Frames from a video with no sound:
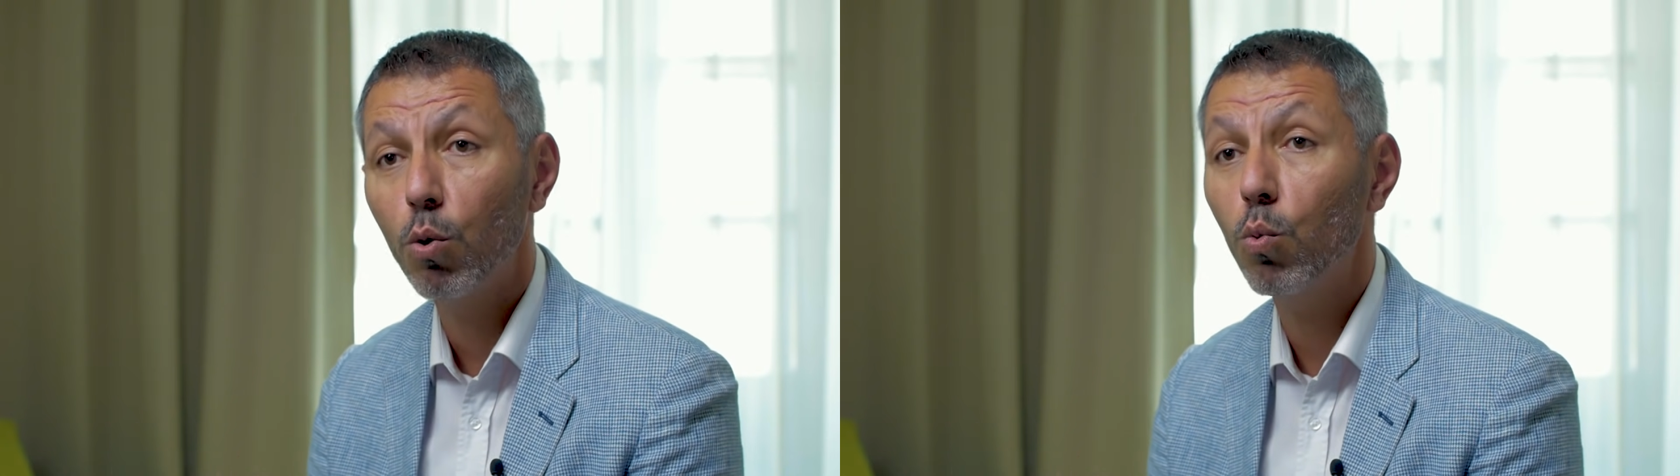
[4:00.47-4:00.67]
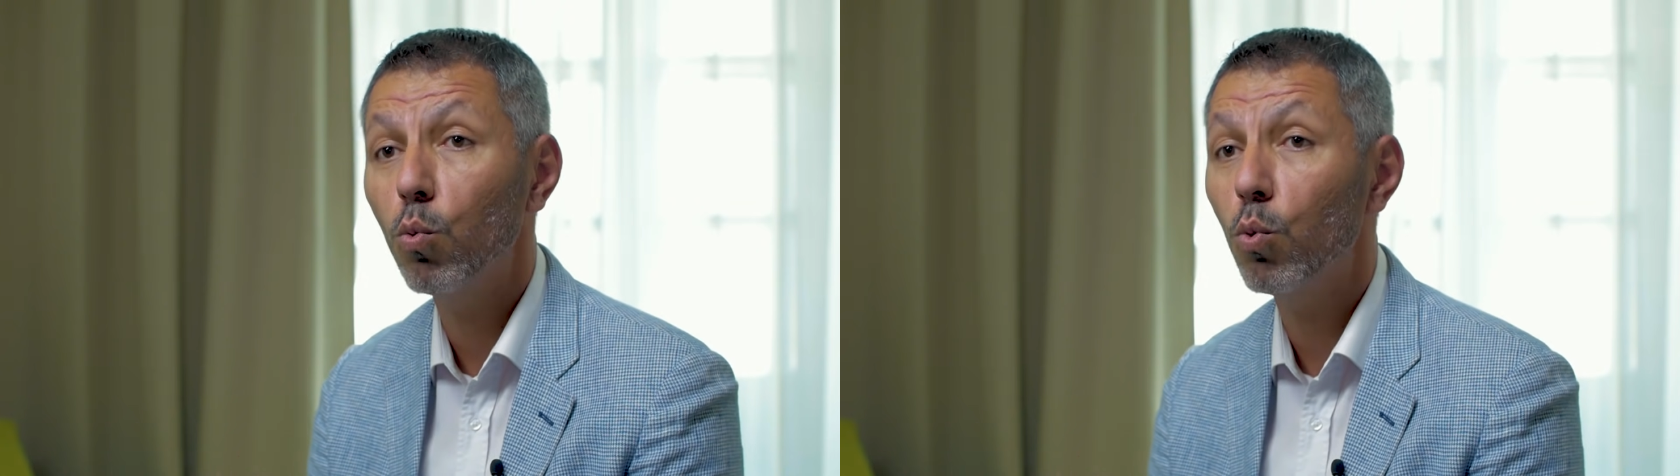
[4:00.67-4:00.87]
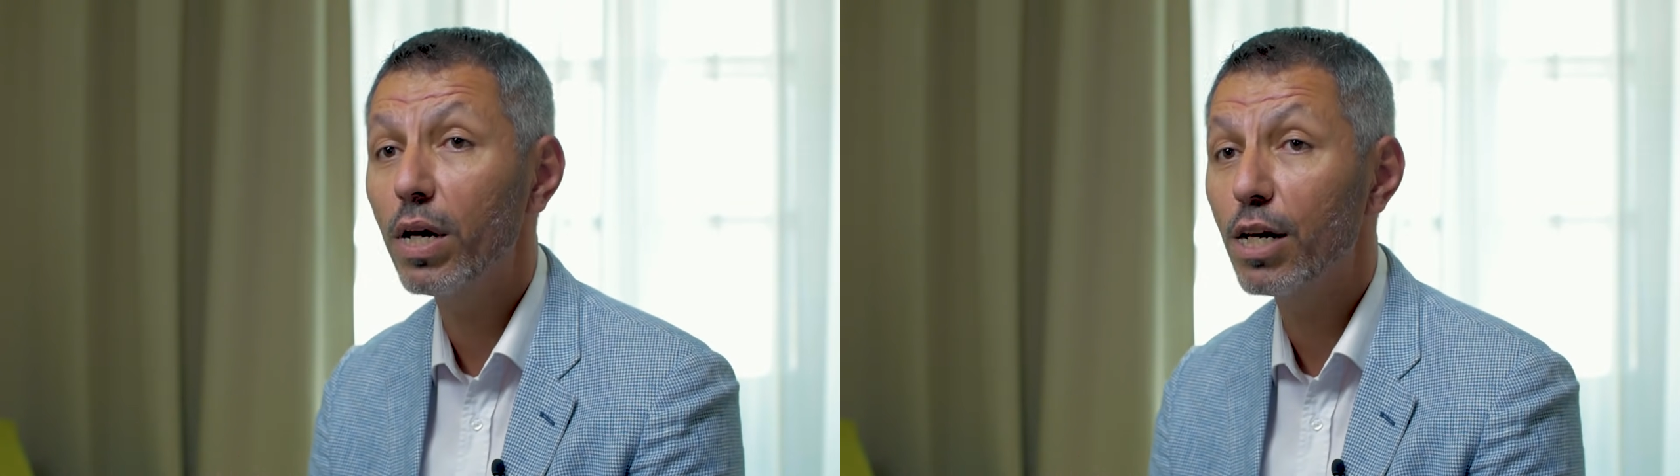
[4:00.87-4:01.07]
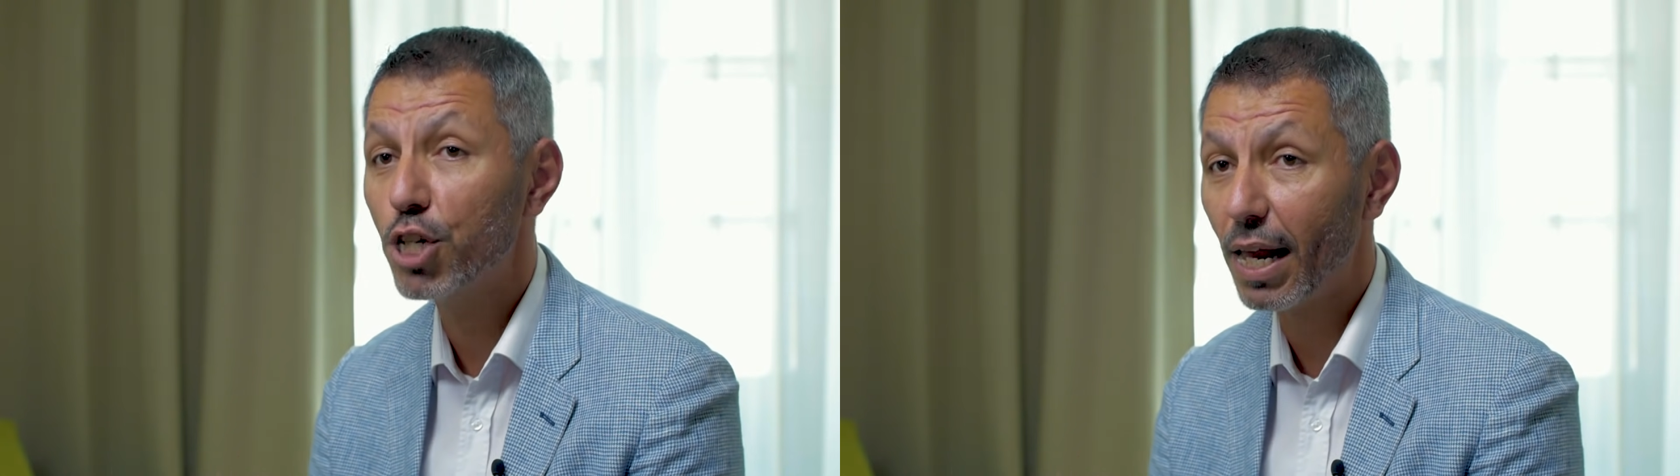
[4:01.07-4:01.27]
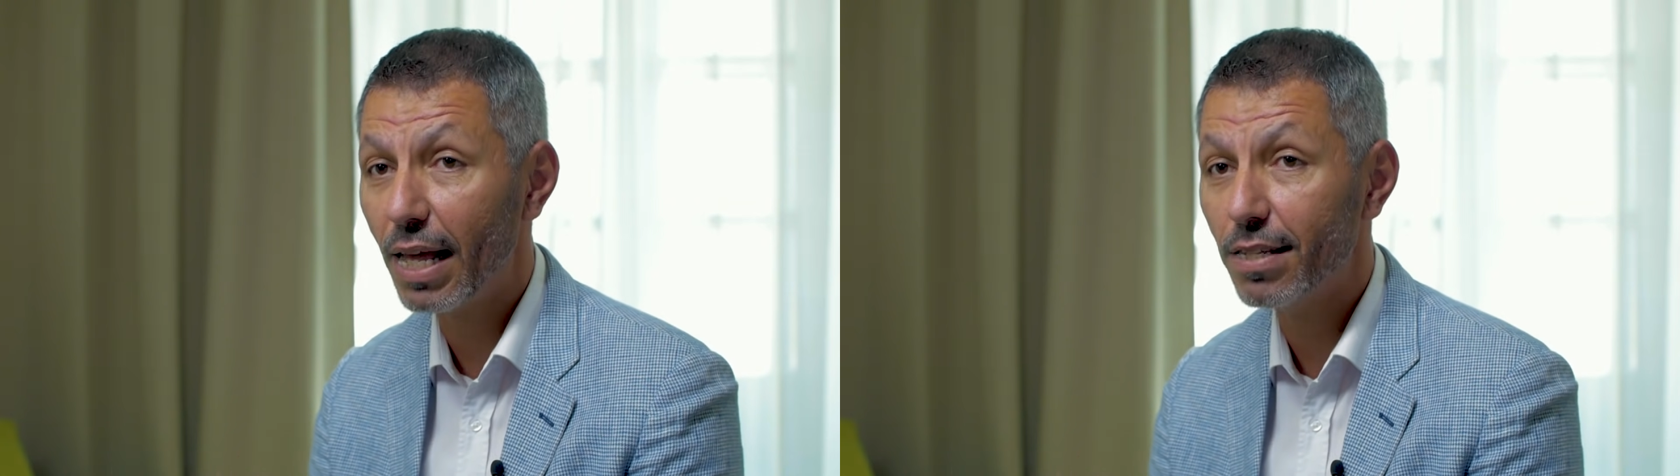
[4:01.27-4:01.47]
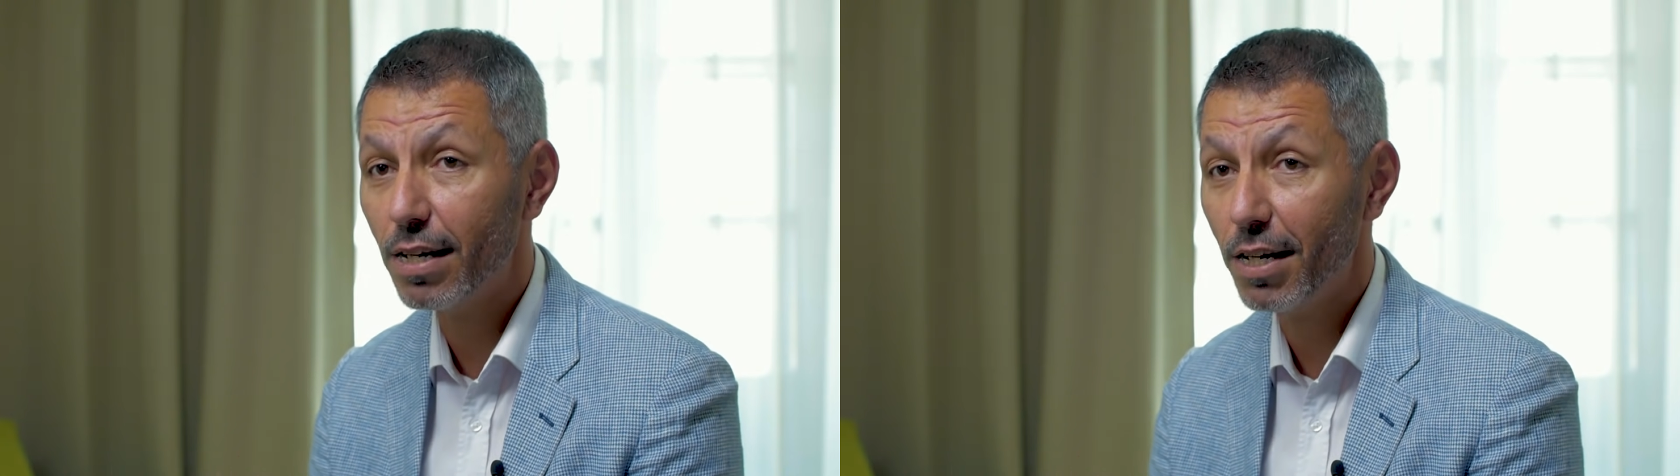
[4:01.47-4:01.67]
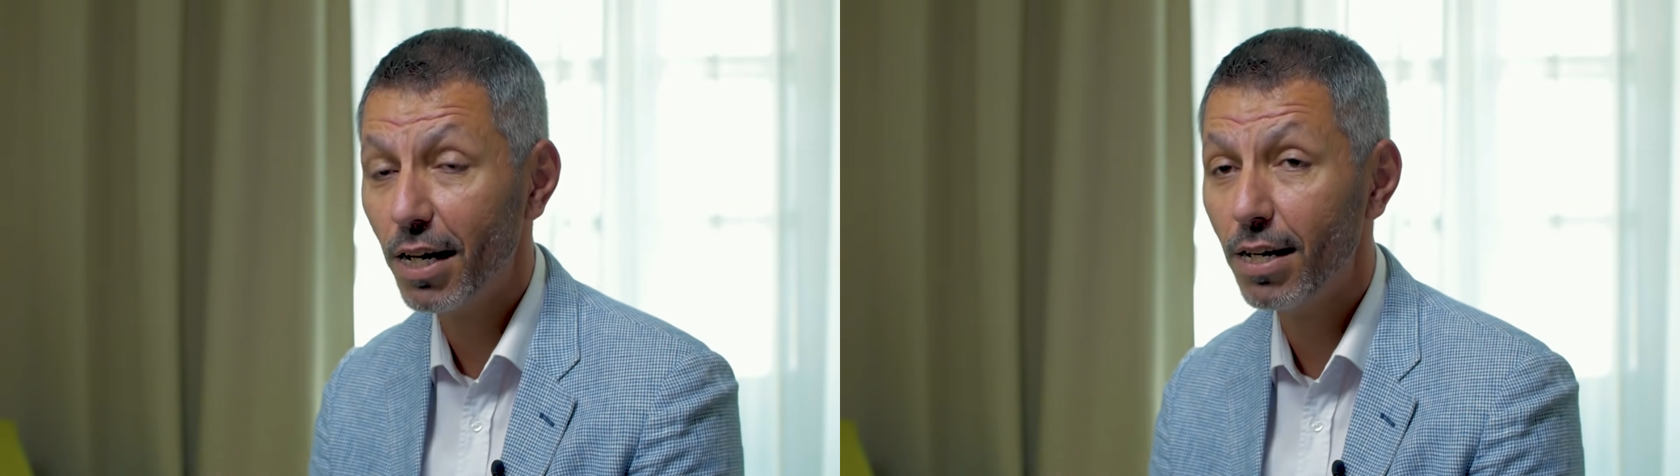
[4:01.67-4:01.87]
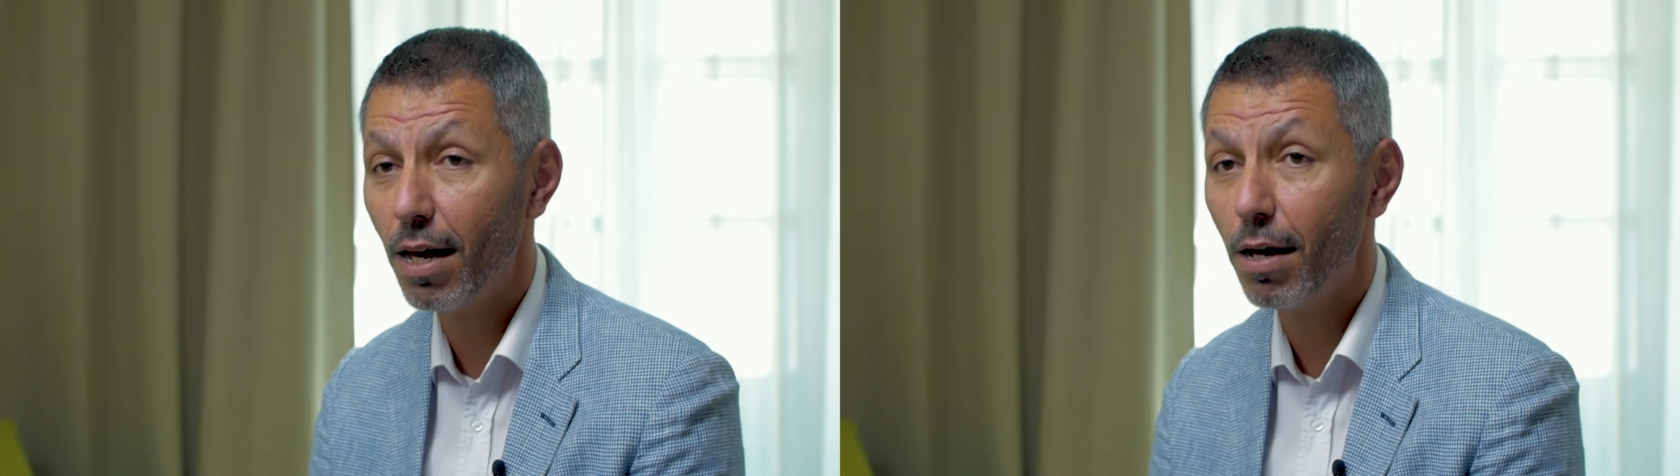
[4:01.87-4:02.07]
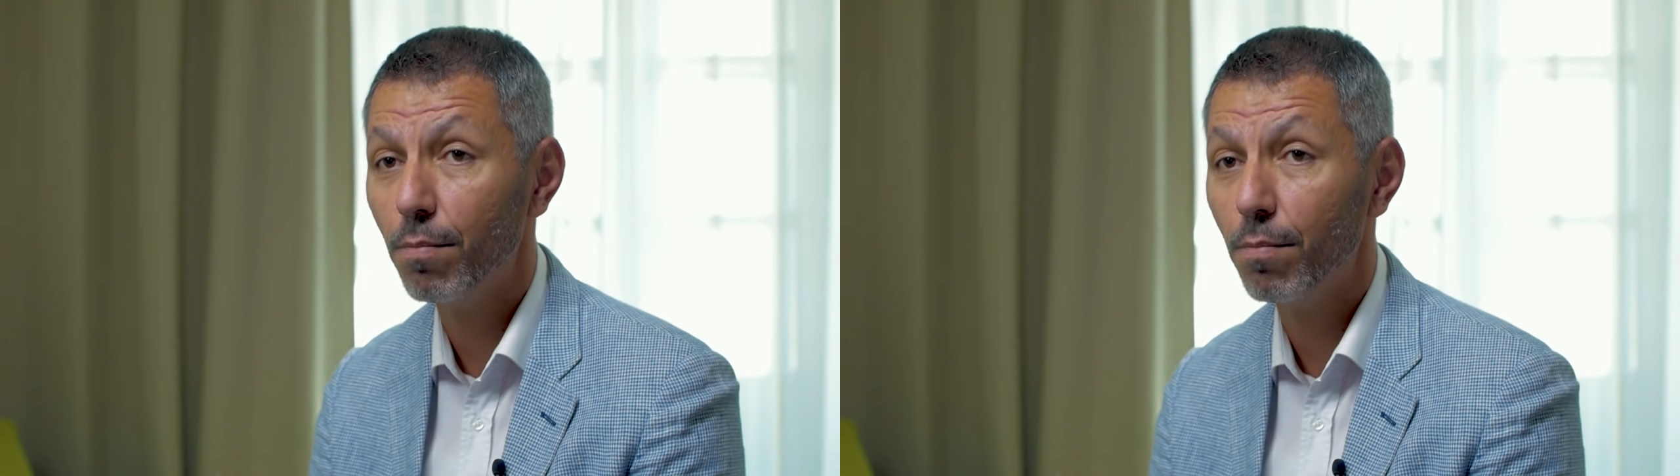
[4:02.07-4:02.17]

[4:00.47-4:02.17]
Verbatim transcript: والشغلات اللي احنا